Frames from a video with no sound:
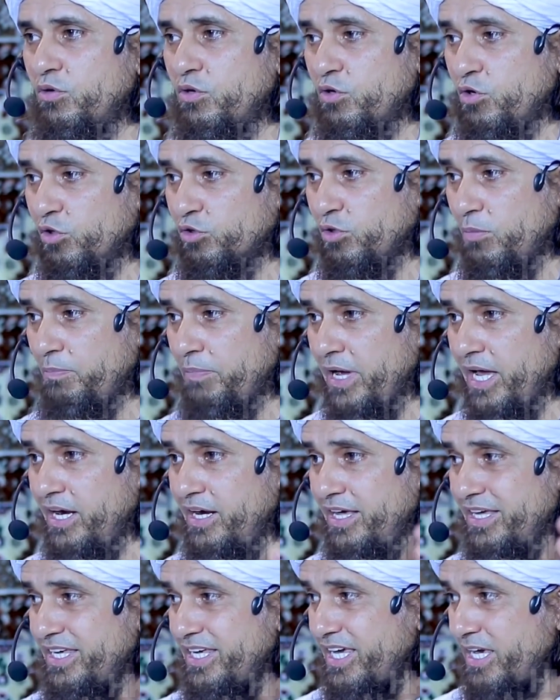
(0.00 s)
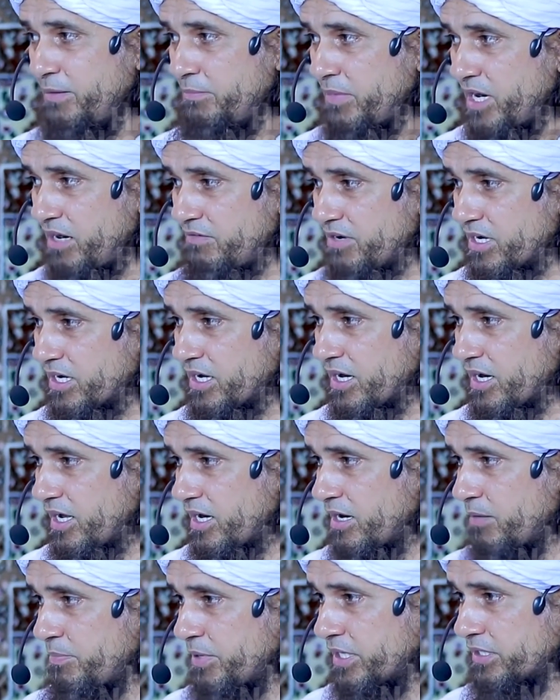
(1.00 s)
उनको तो पहले ये बावर
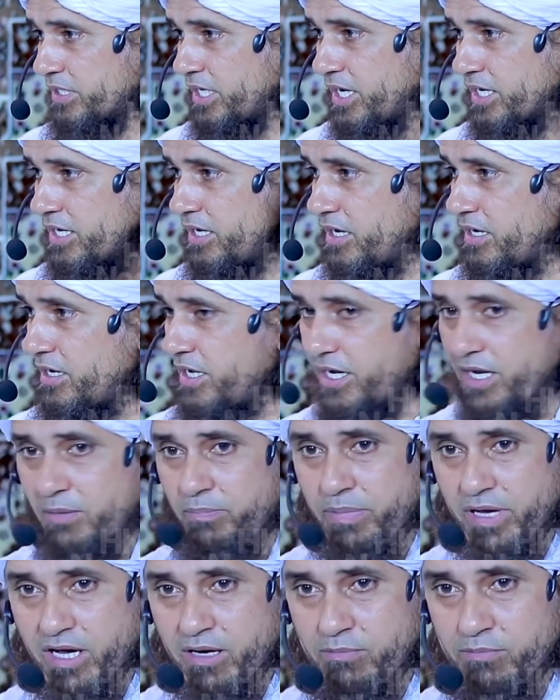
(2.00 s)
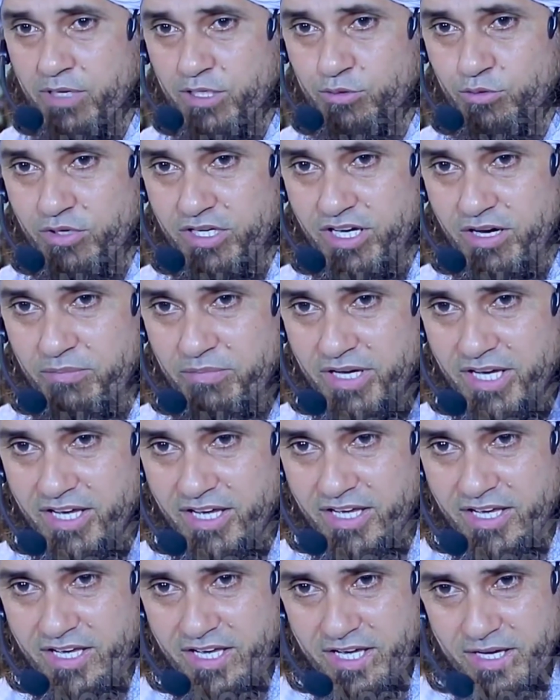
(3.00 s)
कराना पड़ता है कि अल्लाह ने पैगंबर दुनिया
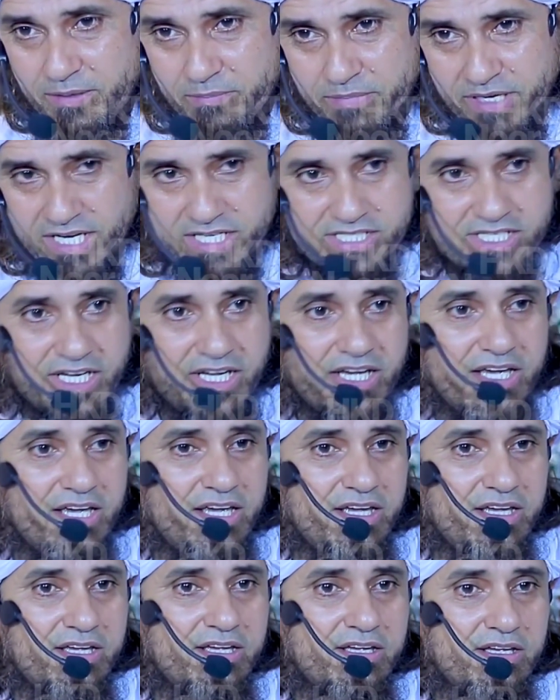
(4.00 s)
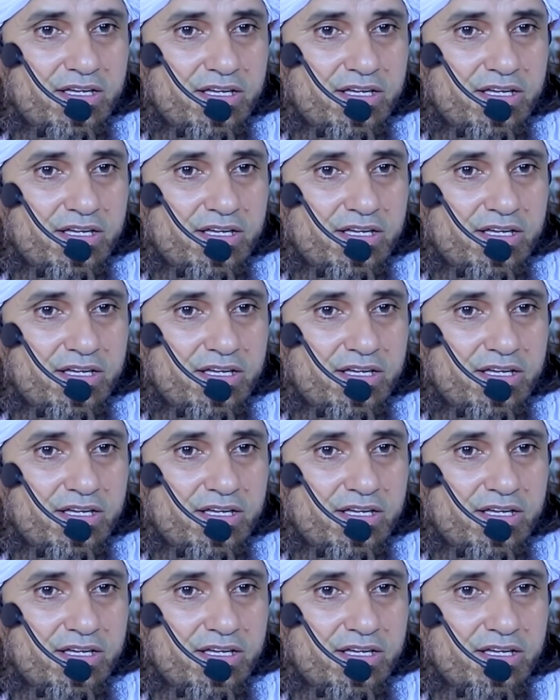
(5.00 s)
में भेजे हैं